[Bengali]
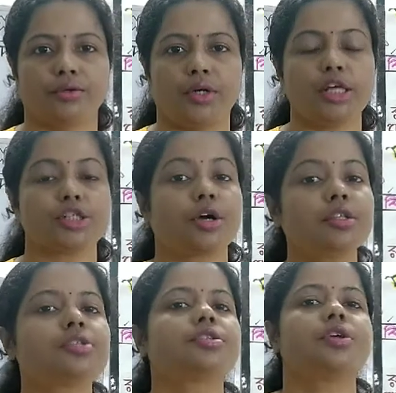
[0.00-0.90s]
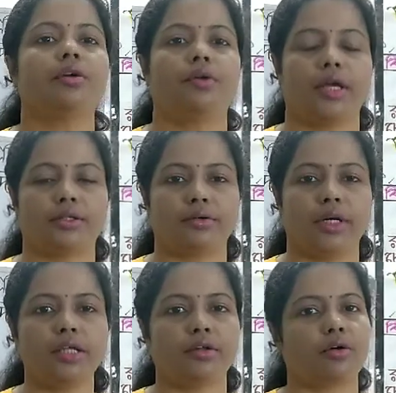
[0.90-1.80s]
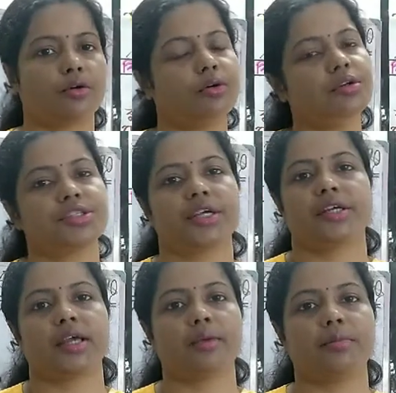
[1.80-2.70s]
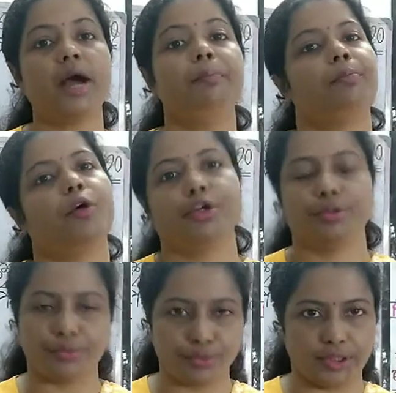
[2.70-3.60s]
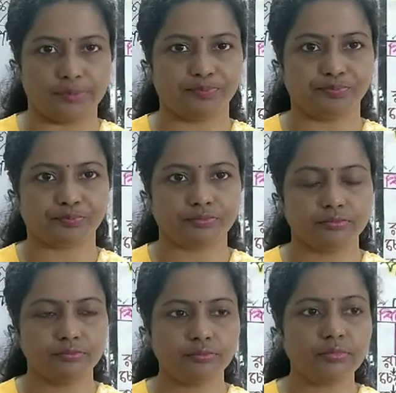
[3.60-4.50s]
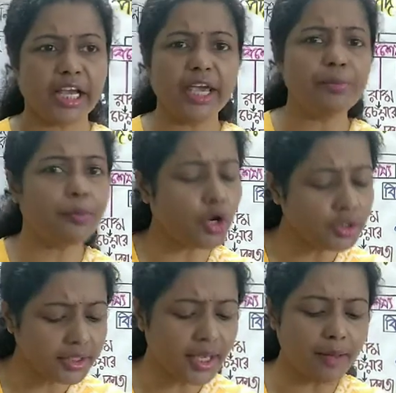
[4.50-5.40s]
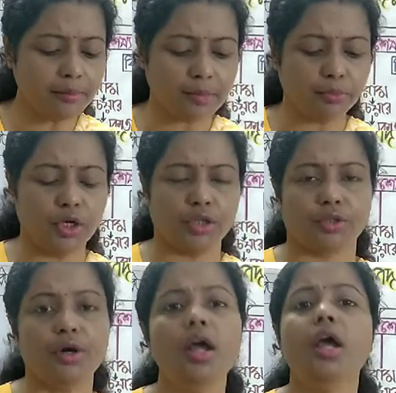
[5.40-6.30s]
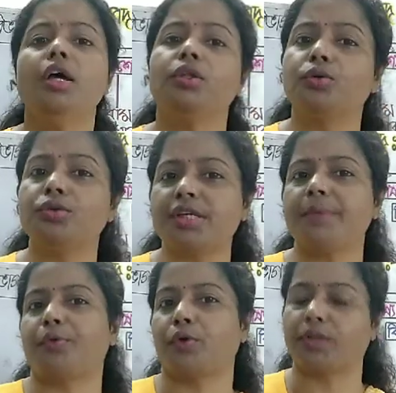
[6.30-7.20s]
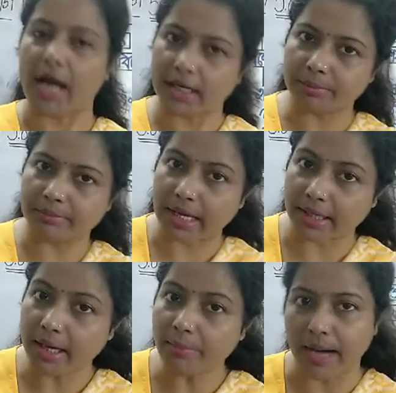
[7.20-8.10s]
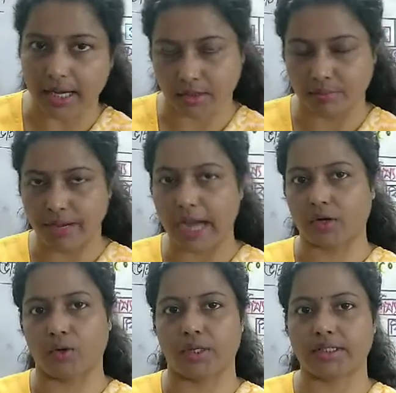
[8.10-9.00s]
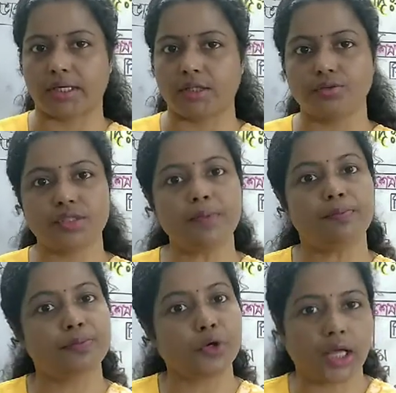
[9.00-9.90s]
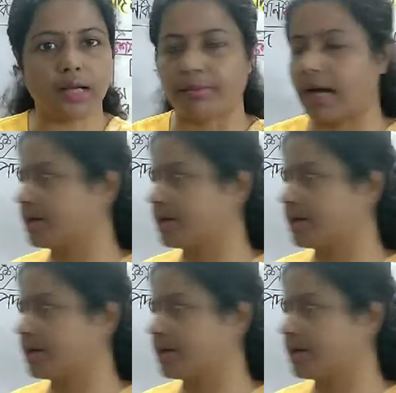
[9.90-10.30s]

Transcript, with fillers: তোলে স্বচ্ছ করে তোলে তখন সেটিকে আমরা পদ বলি এই পদকে আমরা মূলত দুটি প্রধান ভাগে ভাগ করে থাকি দুটি প্রধান ভাগ